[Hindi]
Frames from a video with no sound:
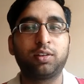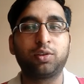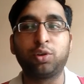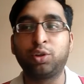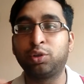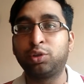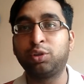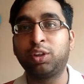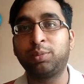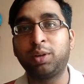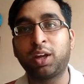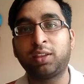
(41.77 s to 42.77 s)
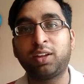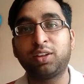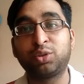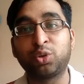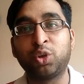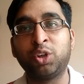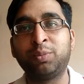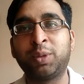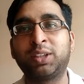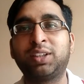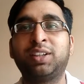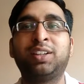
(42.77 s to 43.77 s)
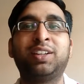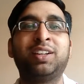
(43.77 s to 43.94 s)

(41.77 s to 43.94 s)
कोई कोई तो ये भी कहते हैं कि सोई मत